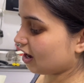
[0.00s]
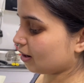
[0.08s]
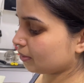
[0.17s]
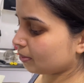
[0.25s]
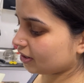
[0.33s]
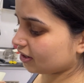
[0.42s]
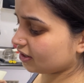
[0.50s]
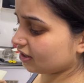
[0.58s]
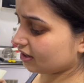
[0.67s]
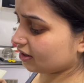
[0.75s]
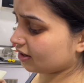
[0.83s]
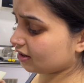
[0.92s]
अब हमारा
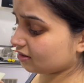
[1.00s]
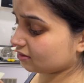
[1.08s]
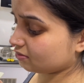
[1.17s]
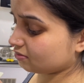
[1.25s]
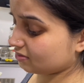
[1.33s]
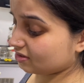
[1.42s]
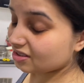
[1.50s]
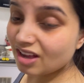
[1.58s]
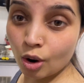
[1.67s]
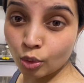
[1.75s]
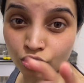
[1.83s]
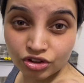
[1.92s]
ये
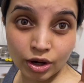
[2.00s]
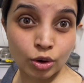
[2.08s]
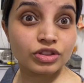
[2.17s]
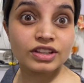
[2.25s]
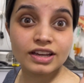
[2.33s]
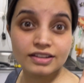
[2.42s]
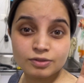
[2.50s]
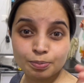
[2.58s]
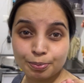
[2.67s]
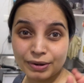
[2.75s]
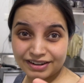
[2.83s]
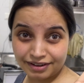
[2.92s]
साउंड क्या होती है
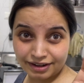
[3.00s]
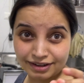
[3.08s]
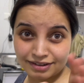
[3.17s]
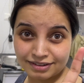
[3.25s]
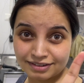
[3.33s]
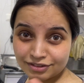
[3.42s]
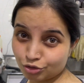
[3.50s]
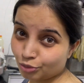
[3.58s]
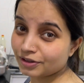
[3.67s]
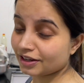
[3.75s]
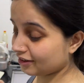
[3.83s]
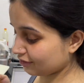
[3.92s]
स्पटरिंग
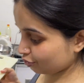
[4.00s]
जो भी है